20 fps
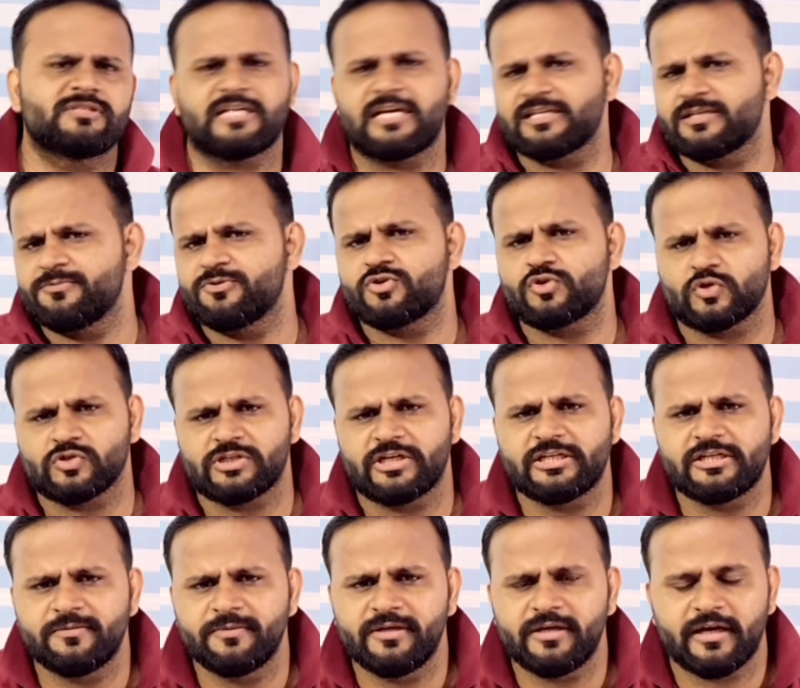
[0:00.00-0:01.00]
चार जीबी
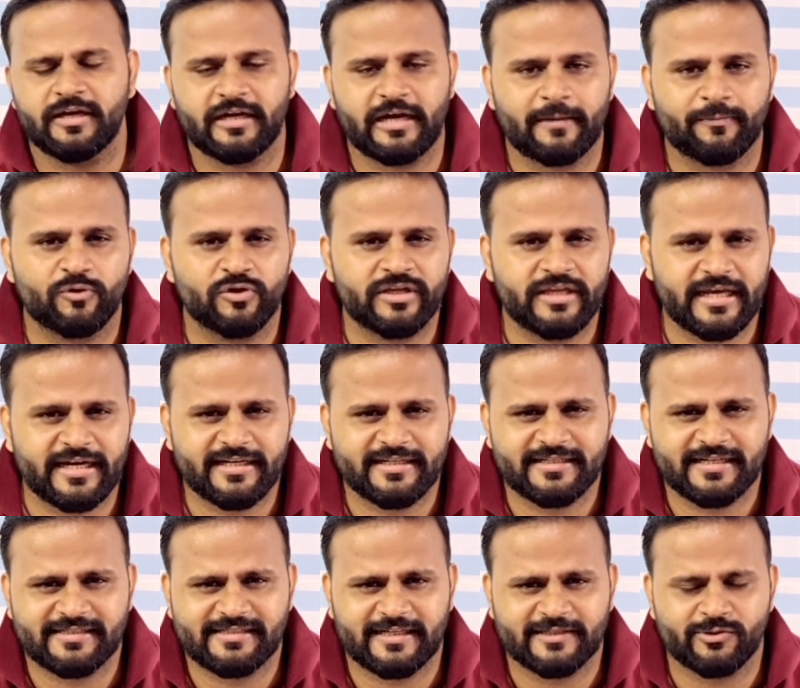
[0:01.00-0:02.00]
चौसठ चौंसठ अगर आपको ग्यारह
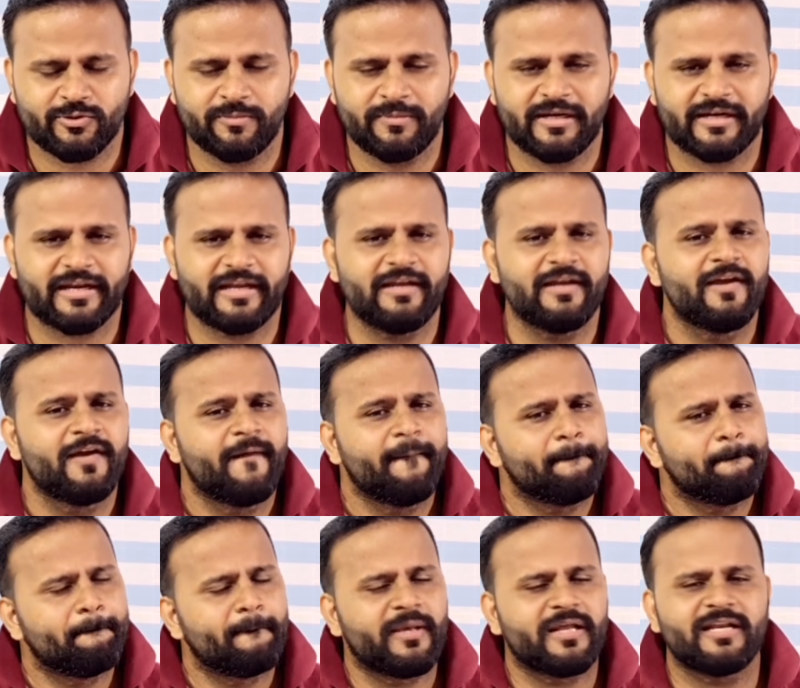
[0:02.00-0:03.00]
हज़ार सात सौ मिल रहे
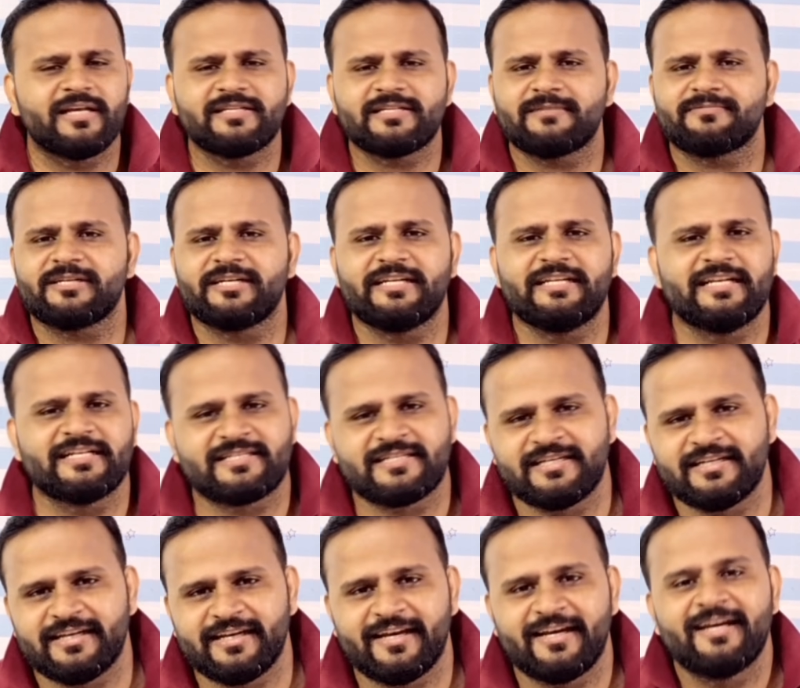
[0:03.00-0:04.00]
हैं मेरे हिसाब से डील
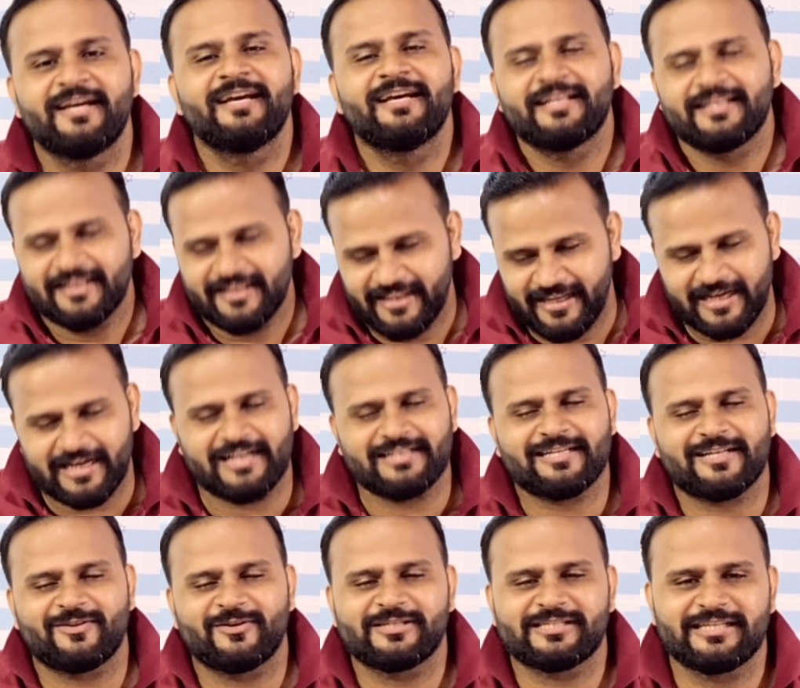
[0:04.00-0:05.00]
अच्छी है देखना
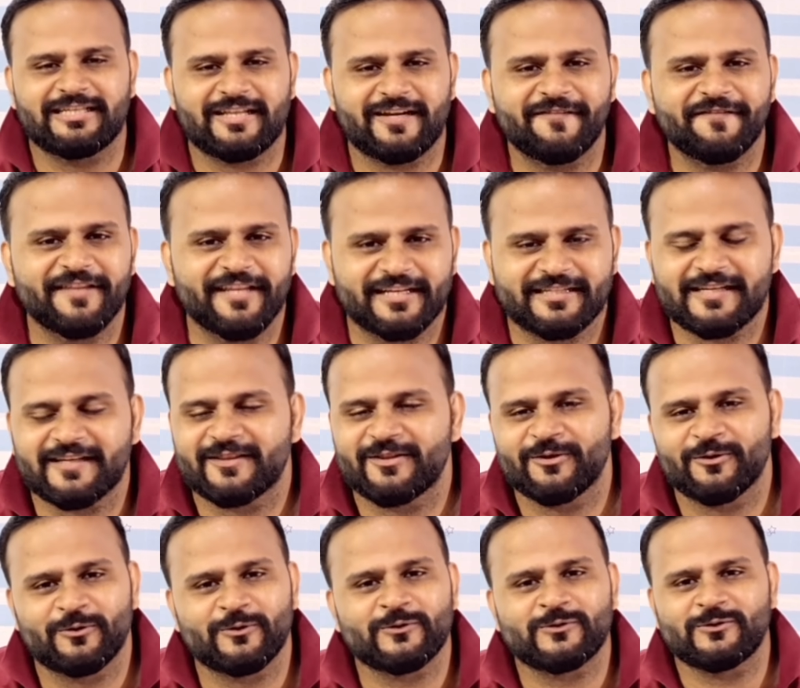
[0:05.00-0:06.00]
चाहते हो इसकी तरफ देख
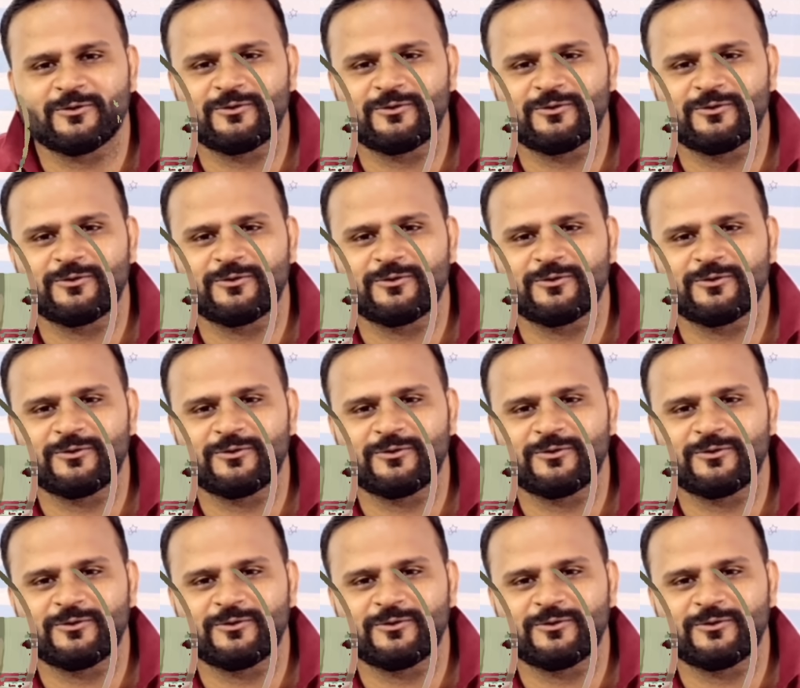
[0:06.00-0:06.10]
सकते हो